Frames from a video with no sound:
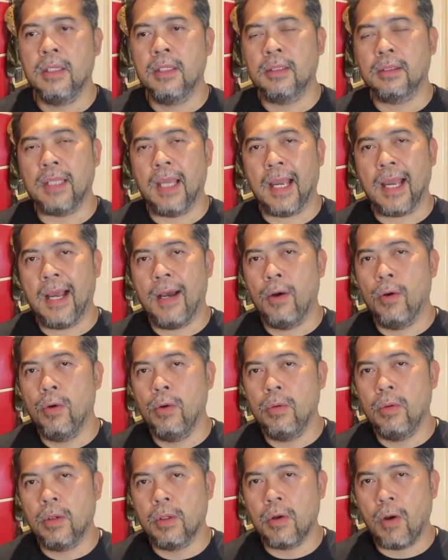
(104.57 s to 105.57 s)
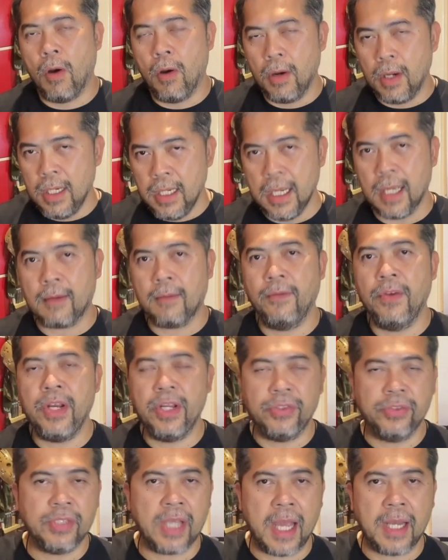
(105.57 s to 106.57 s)
แต่เขาขอเลือกฟินิ
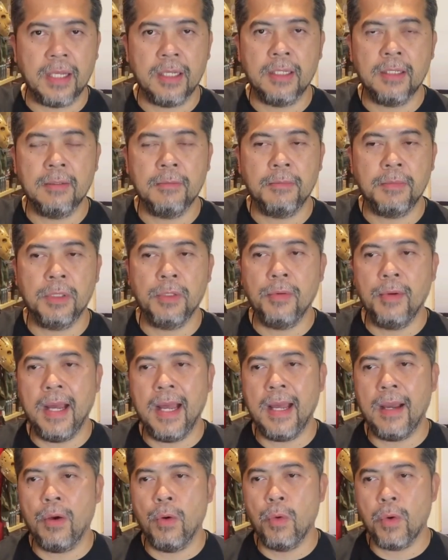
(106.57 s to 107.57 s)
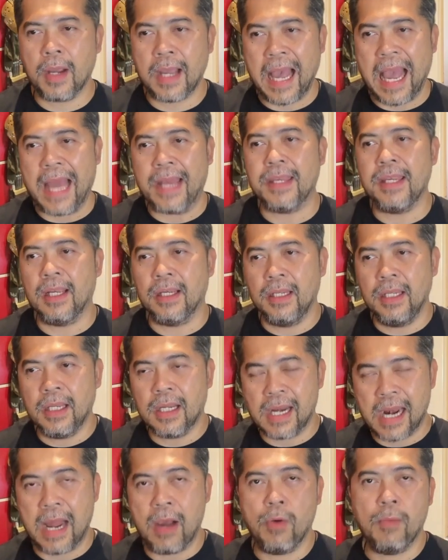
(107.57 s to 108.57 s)
กซ์ซันเพราะว่าโอกาสอย่างที่
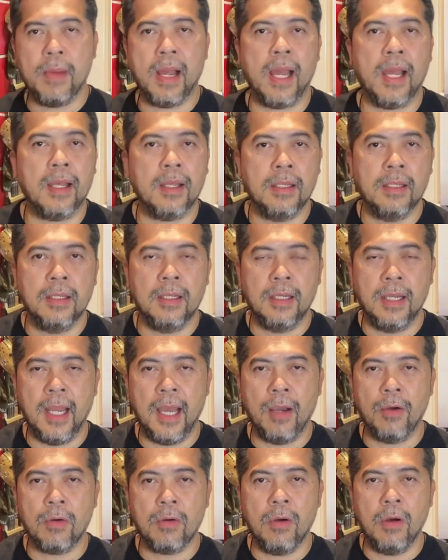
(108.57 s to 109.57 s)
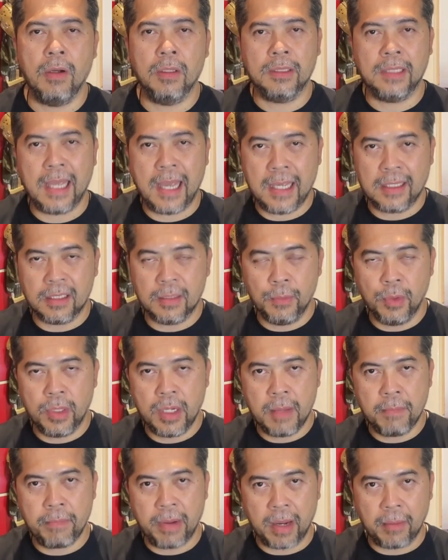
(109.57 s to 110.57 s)
กล่าวมาแล้วก็ถ้าสมมติ
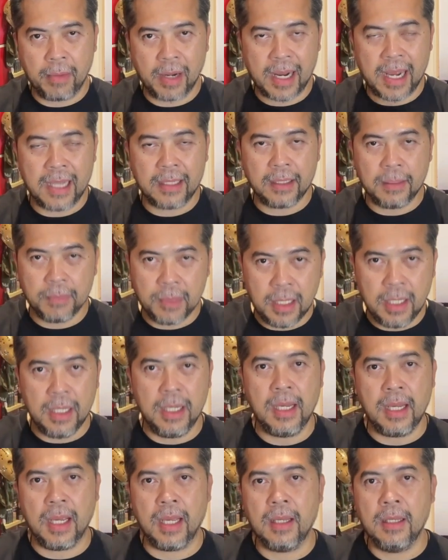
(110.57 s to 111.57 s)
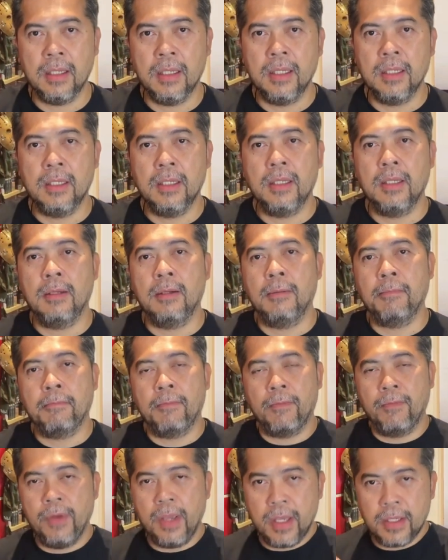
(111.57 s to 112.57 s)
ได้เปล่งประกายเต็มที่เนี่ย
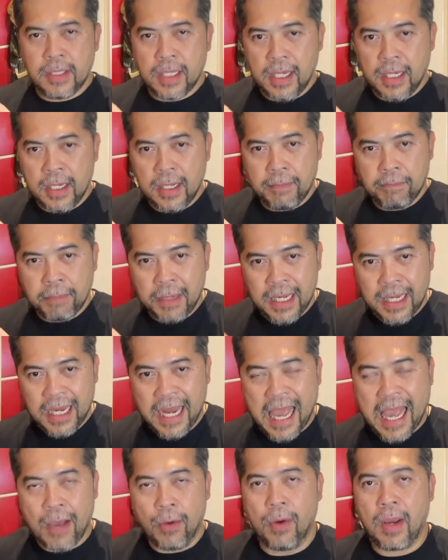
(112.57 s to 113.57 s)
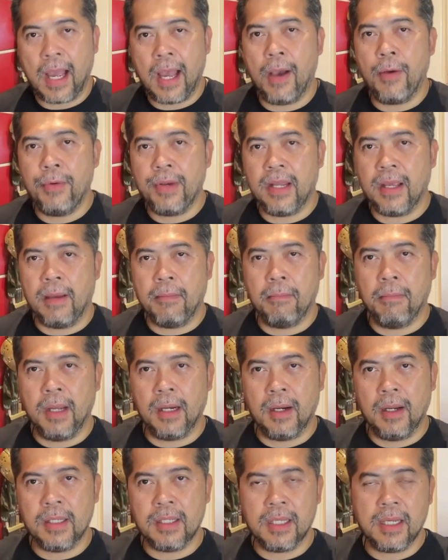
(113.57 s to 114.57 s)
ฟรีเอเจนต์ในปีหน้าของเขาเนี่ยมัน
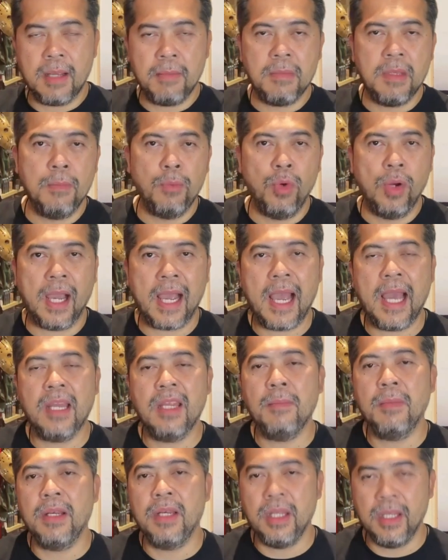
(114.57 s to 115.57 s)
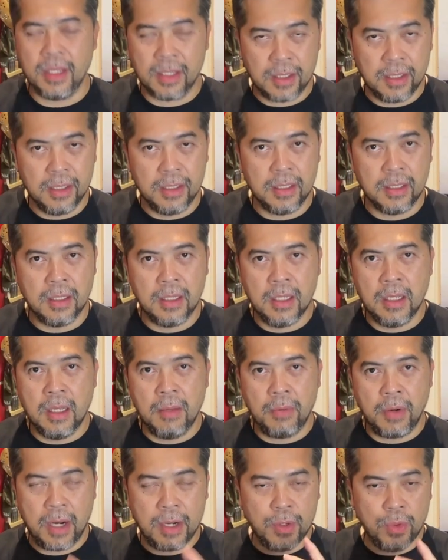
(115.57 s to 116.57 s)
ก็จะได้มีมูลค่าที่มันดีขึ้น
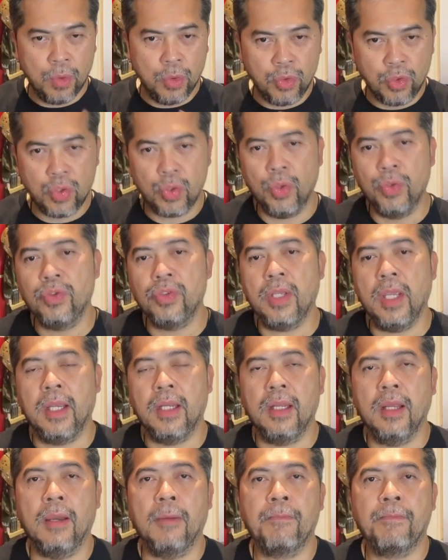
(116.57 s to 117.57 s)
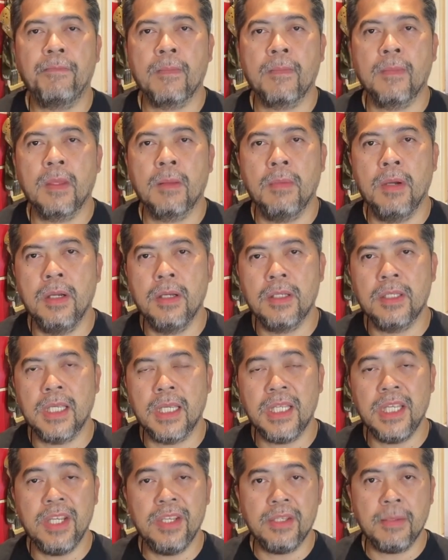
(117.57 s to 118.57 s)
เพราะอายุของโจนเองเนี่ยเพิ่งจะ
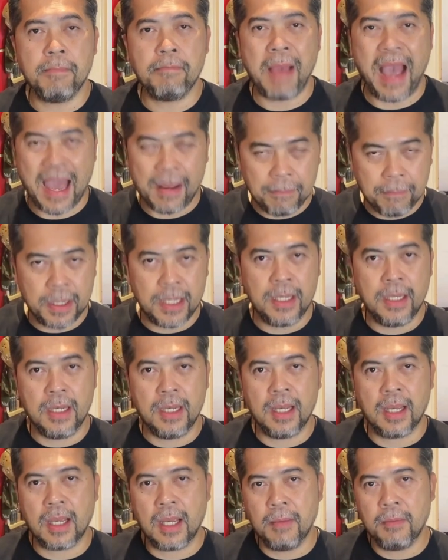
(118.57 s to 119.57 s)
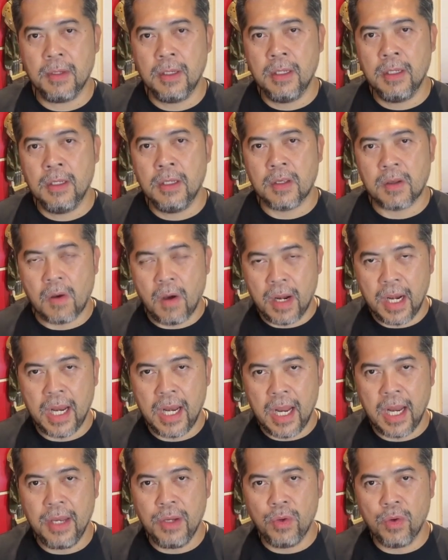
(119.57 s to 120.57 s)
ยี่สิบแปดปีนะครับก่อนหน้า
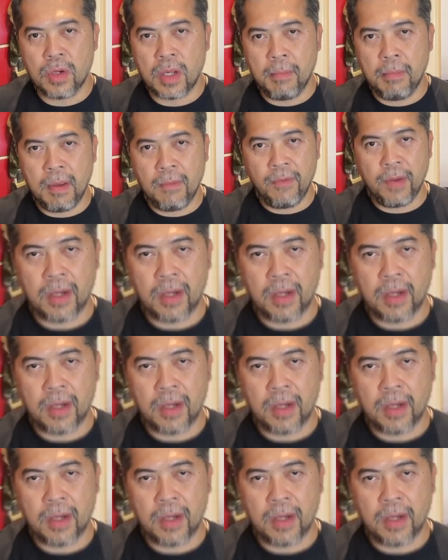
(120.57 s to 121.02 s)
นั้นอยู่กับเมมฟิ